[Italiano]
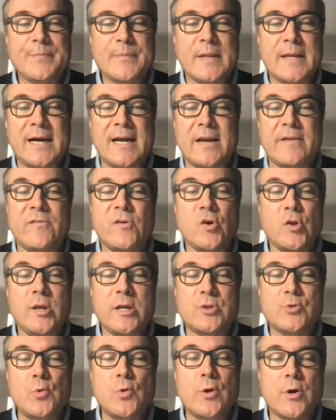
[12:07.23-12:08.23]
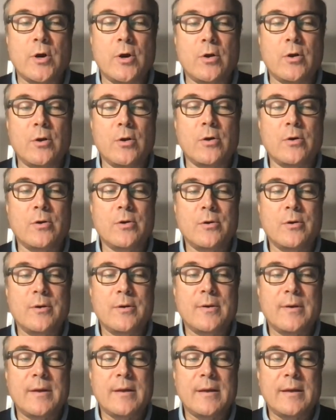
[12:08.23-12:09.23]
Ha la voglia sul collo,
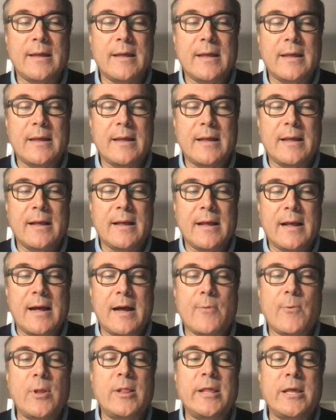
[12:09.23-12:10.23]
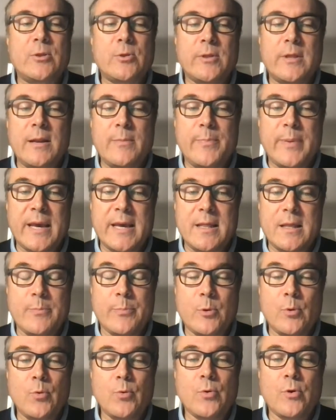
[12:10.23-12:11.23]
ha quel dito del piede
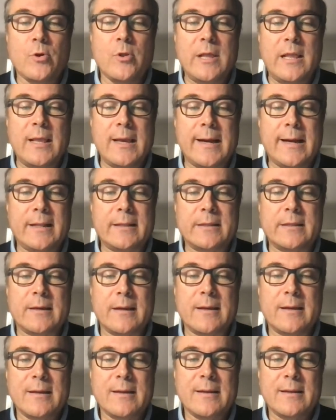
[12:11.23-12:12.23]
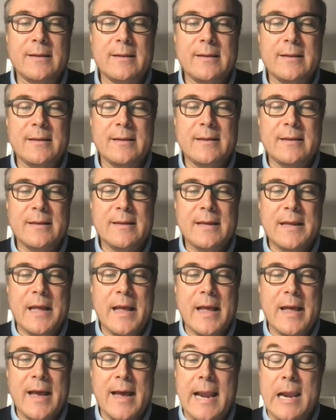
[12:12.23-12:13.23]
più lungo degli altri,
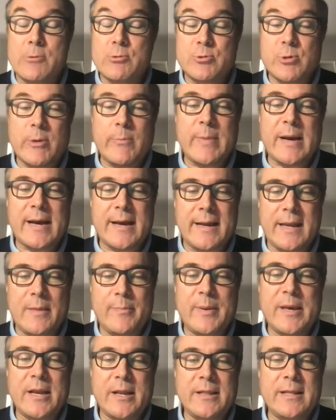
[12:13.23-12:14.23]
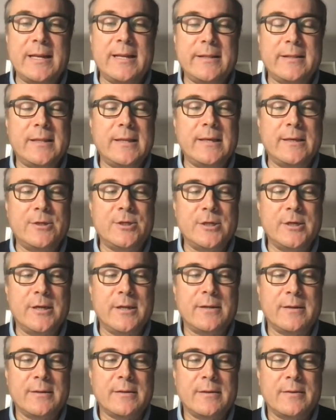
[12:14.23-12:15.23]
ha le sue mani piene di
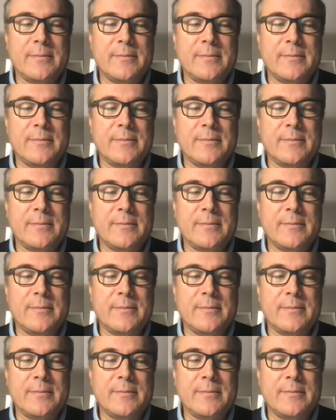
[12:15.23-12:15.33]
lentiggini.